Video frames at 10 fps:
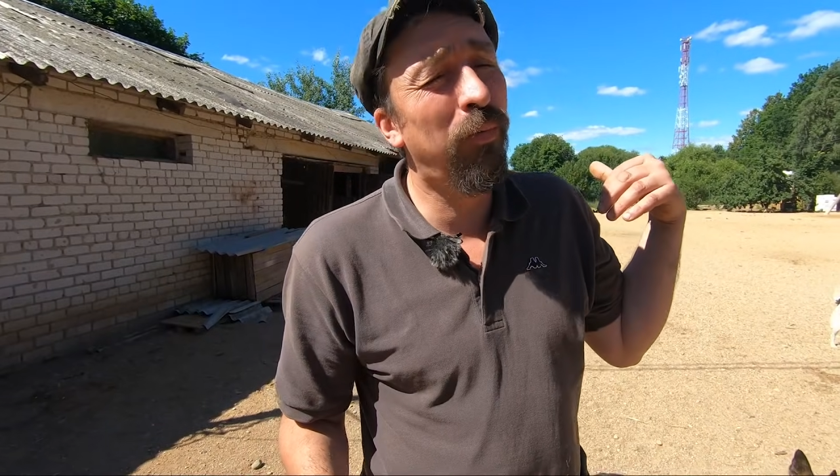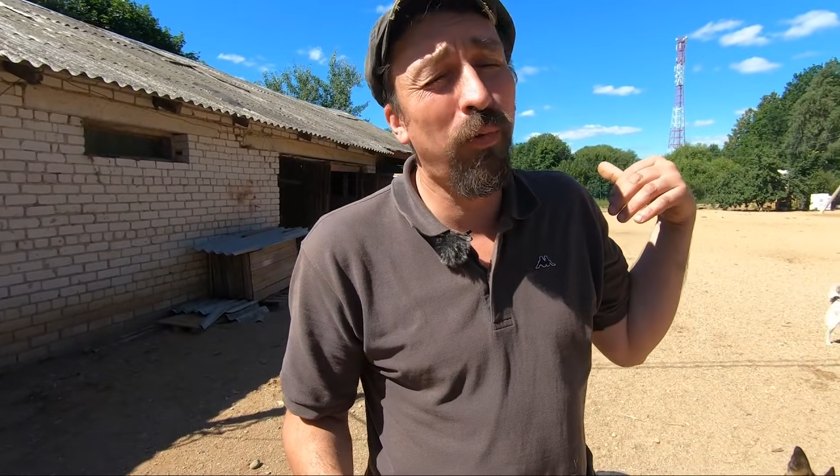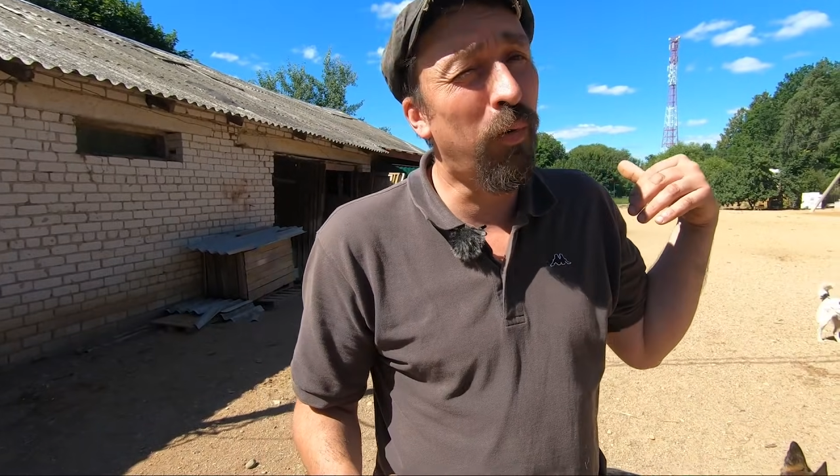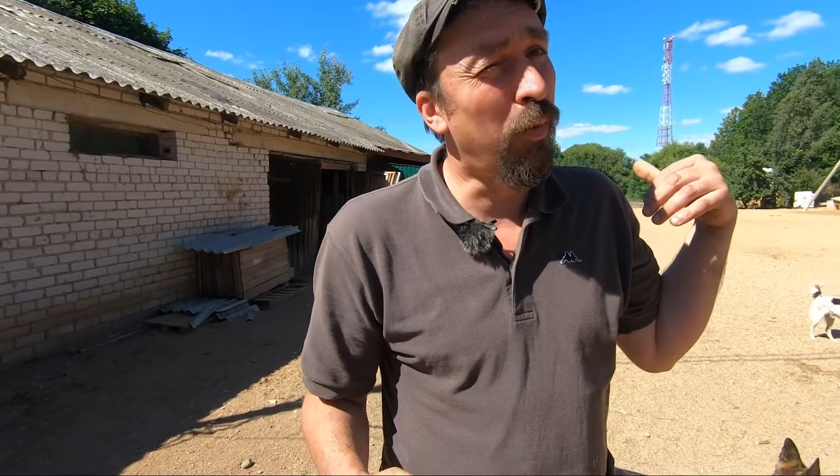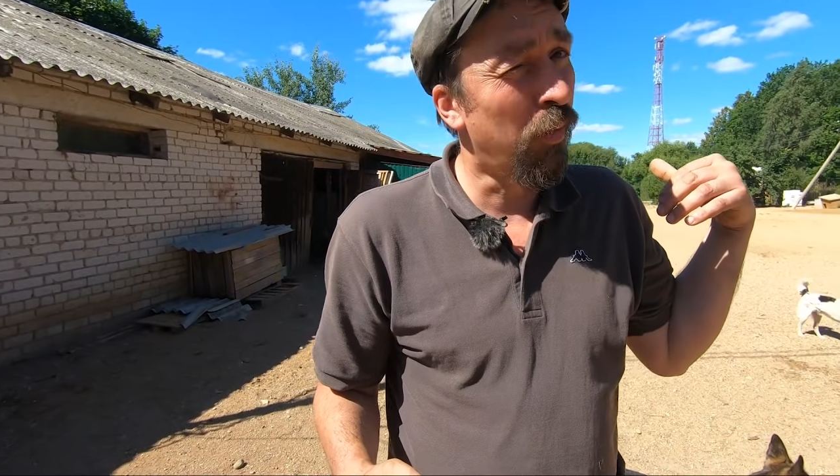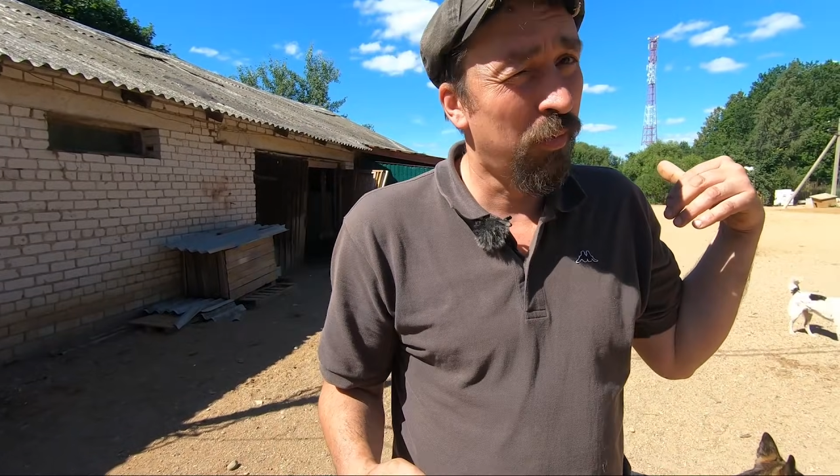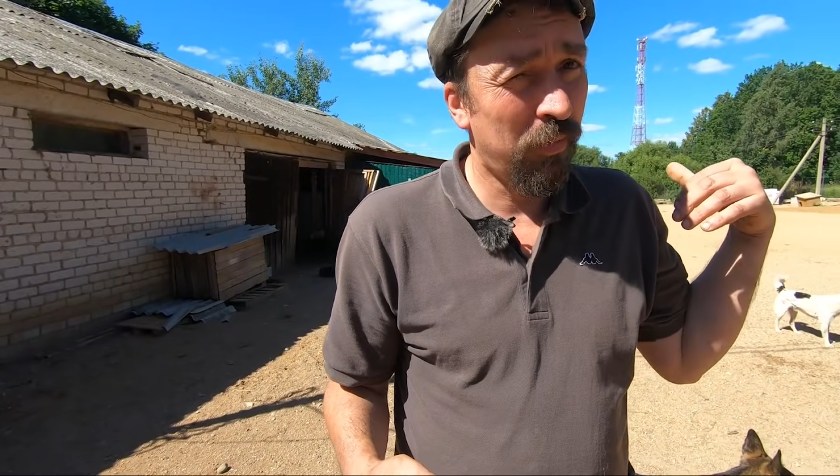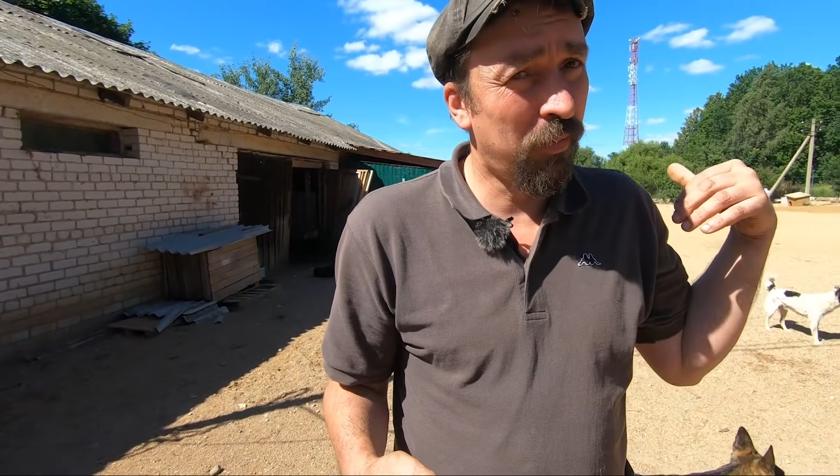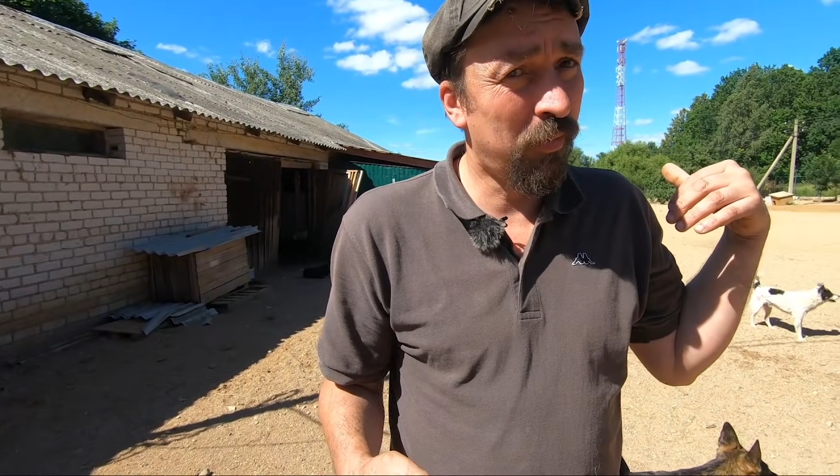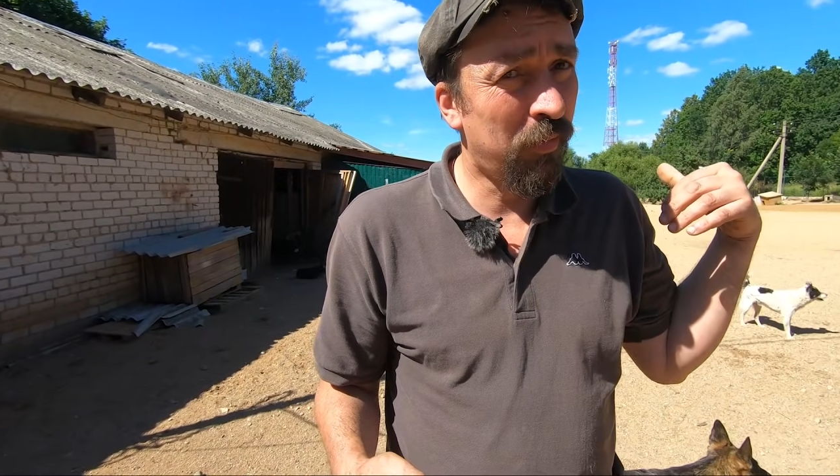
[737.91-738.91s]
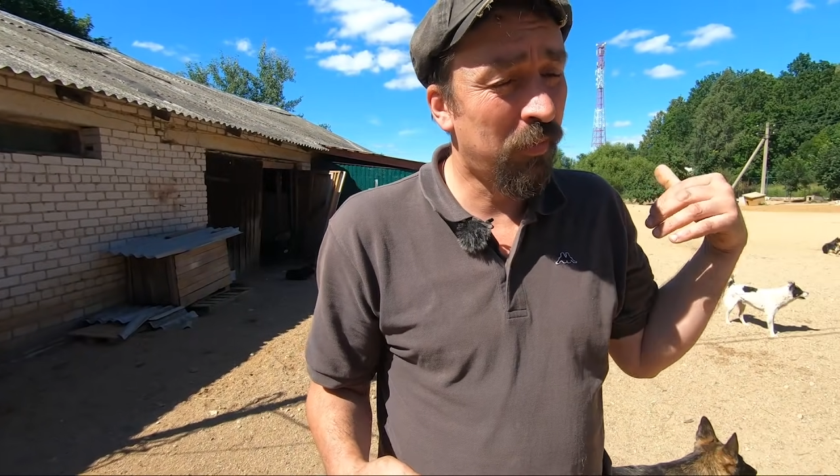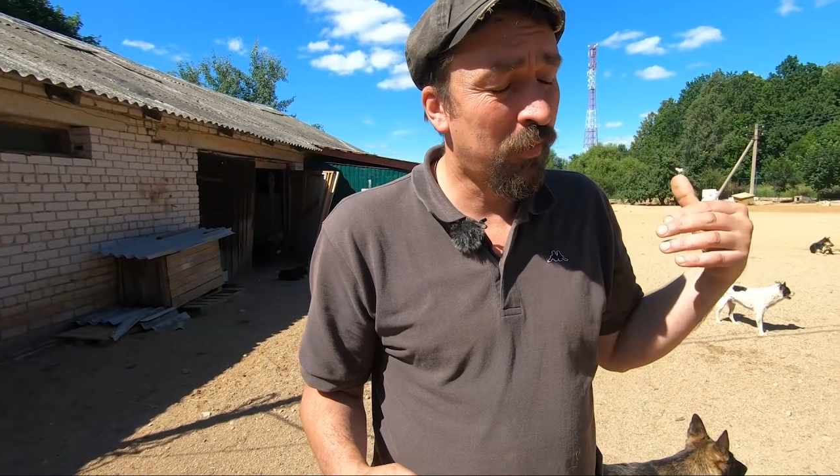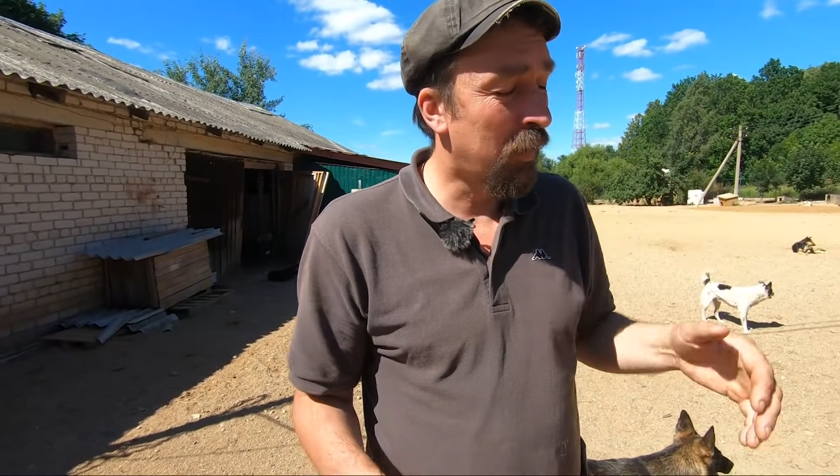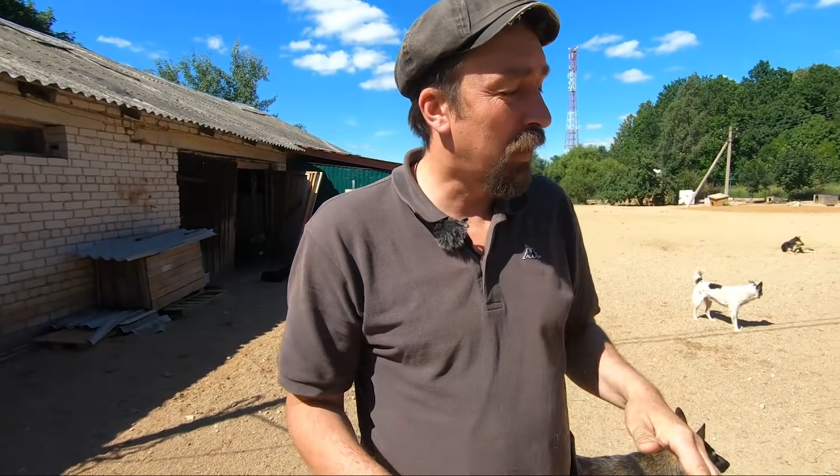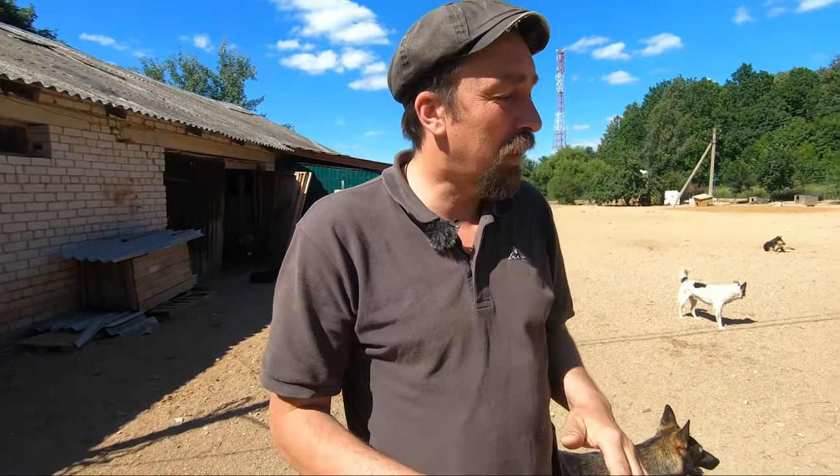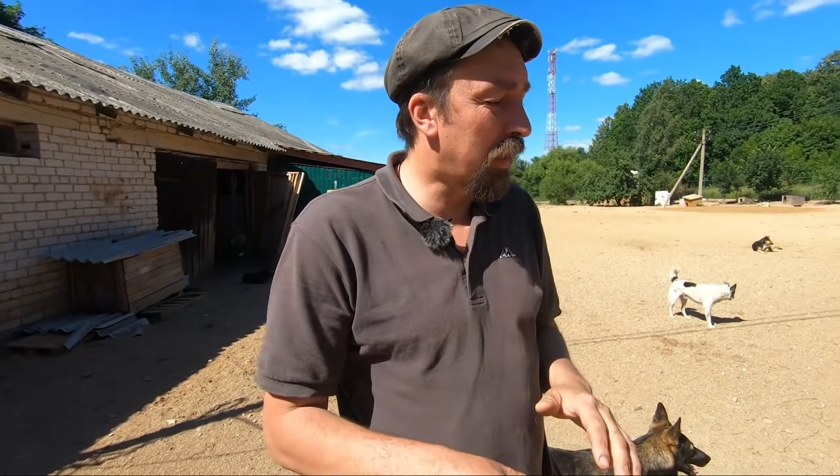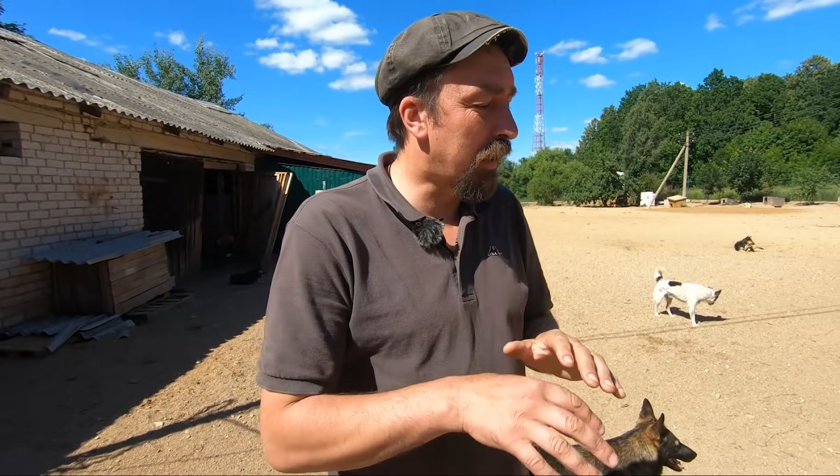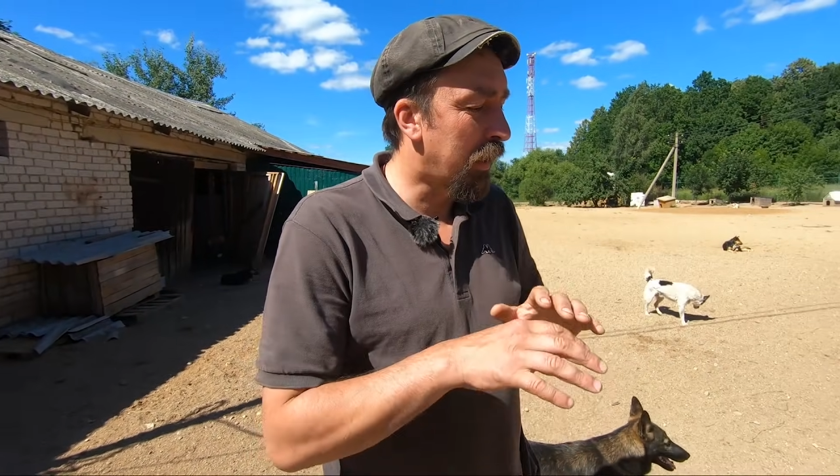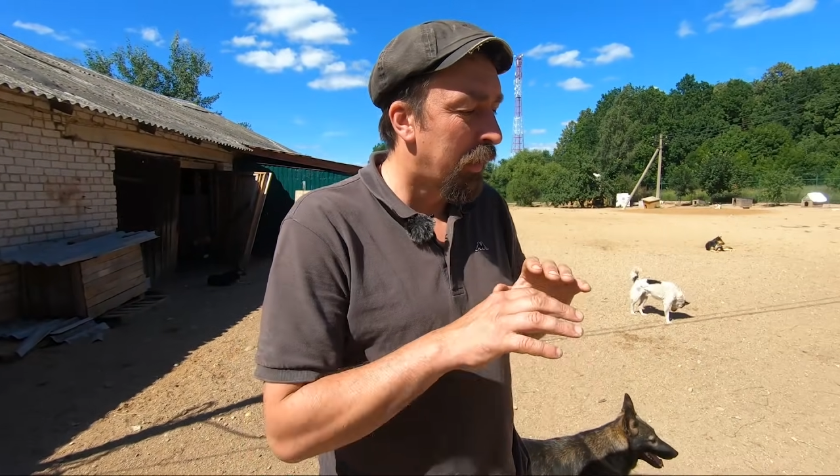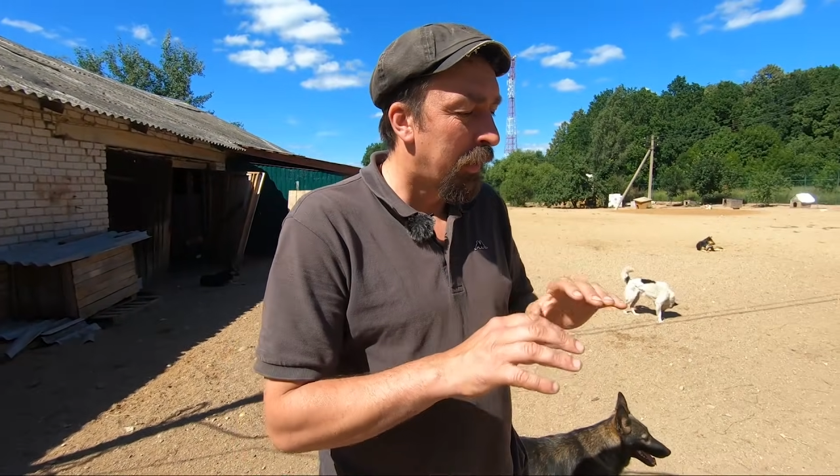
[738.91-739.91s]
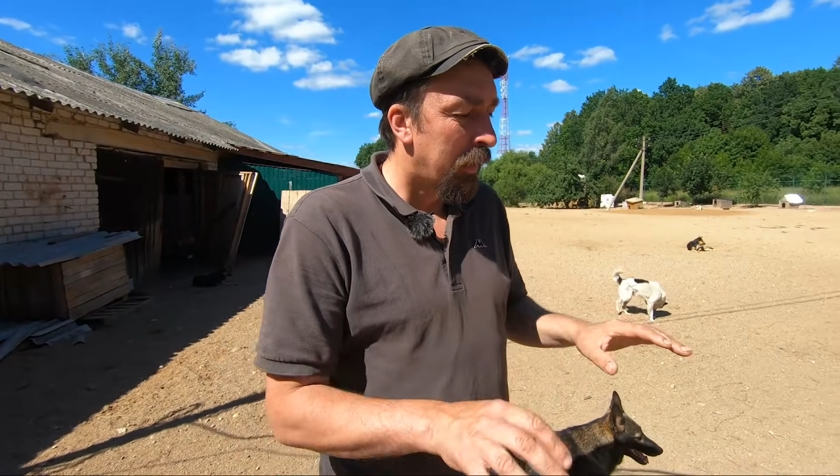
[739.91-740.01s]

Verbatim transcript: волю. И